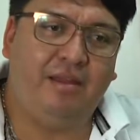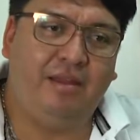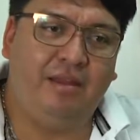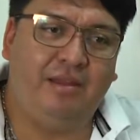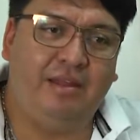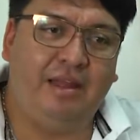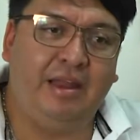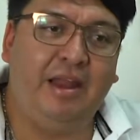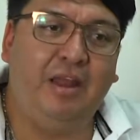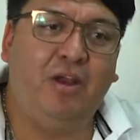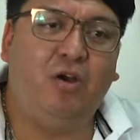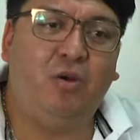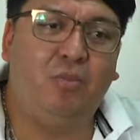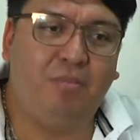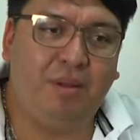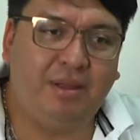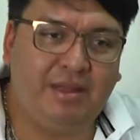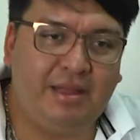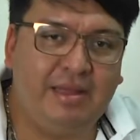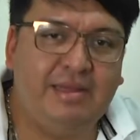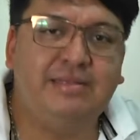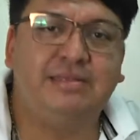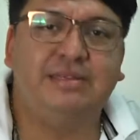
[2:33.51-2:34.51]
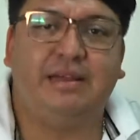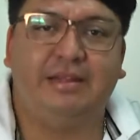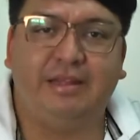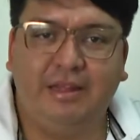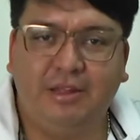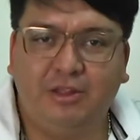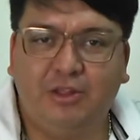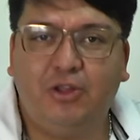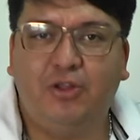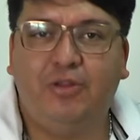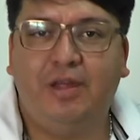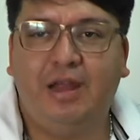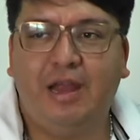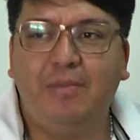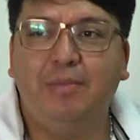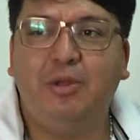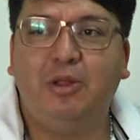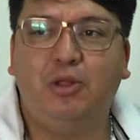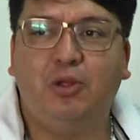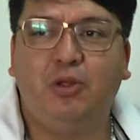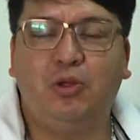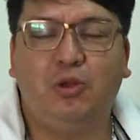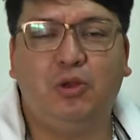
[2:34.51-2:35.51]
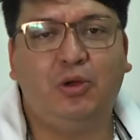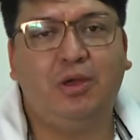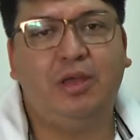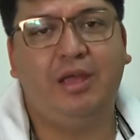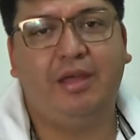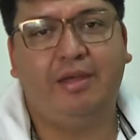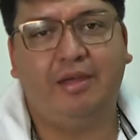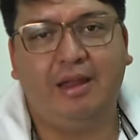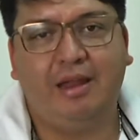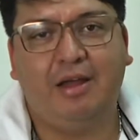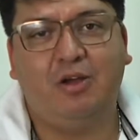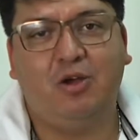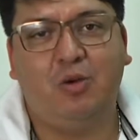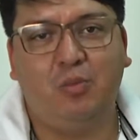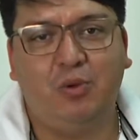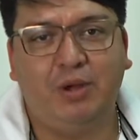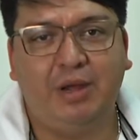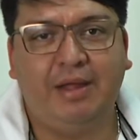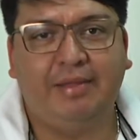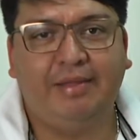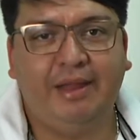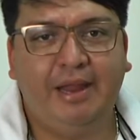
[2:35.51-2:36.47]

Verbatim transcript: y tienen competencia dentro de la metodología de la comunidad